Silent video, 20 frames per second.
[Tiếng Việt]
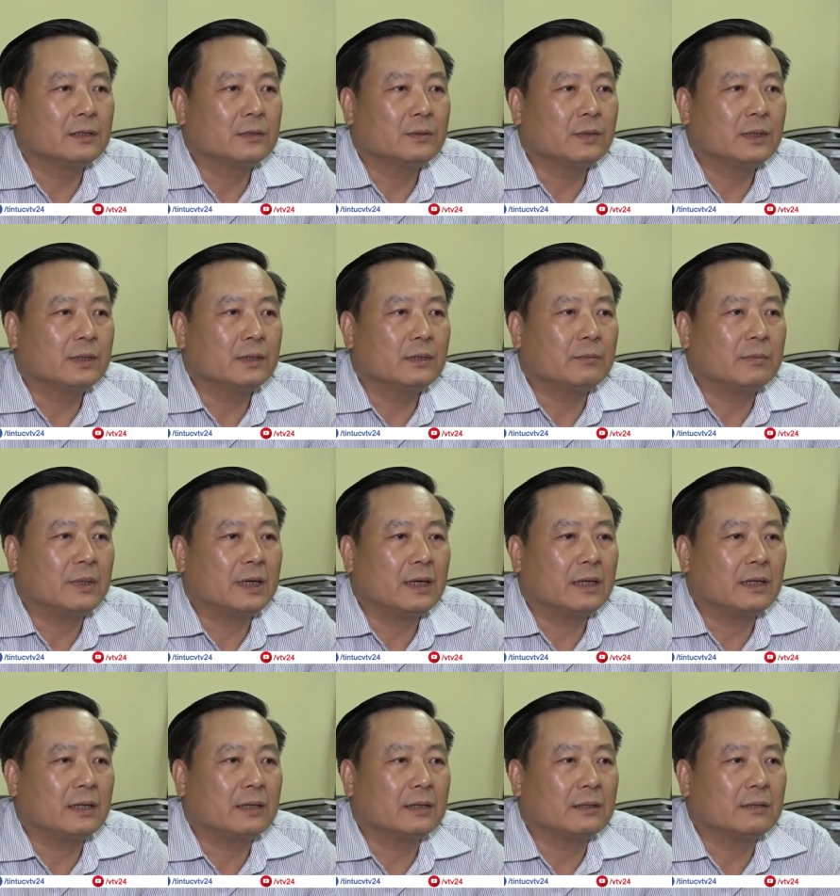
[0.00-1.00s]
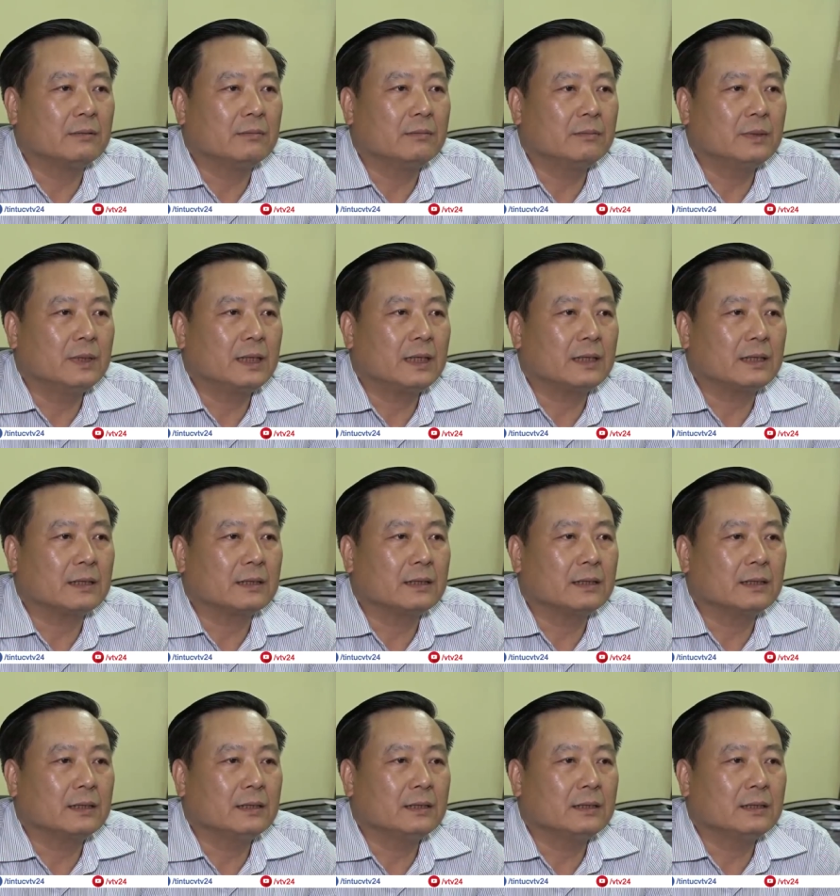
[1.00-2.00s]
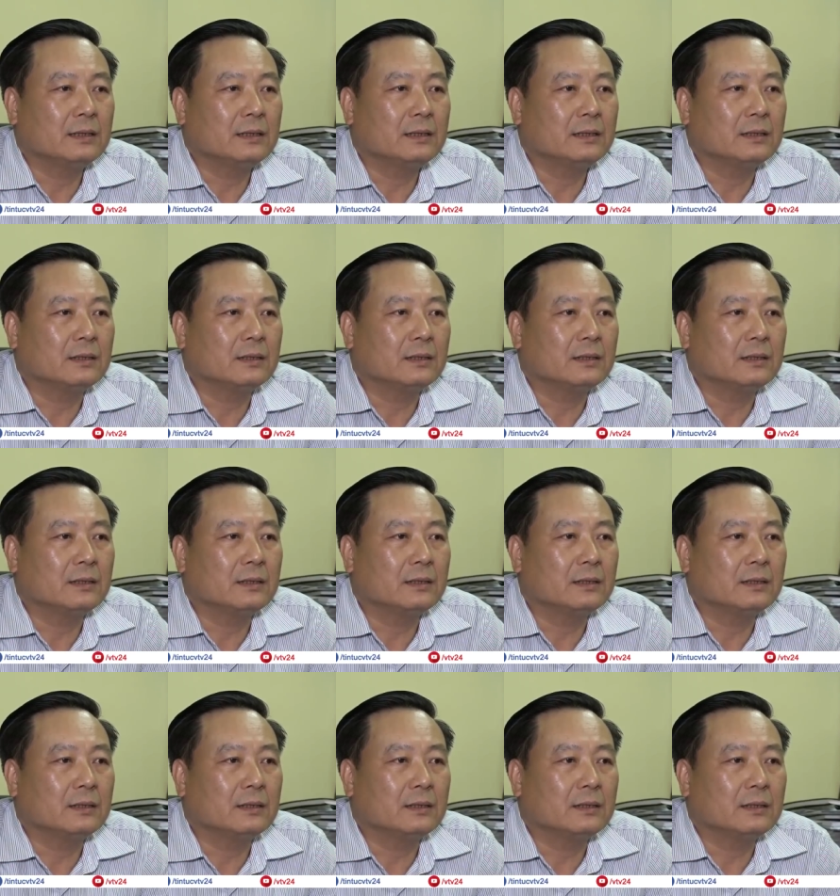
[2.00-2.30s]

sơ suất mà cũng là cái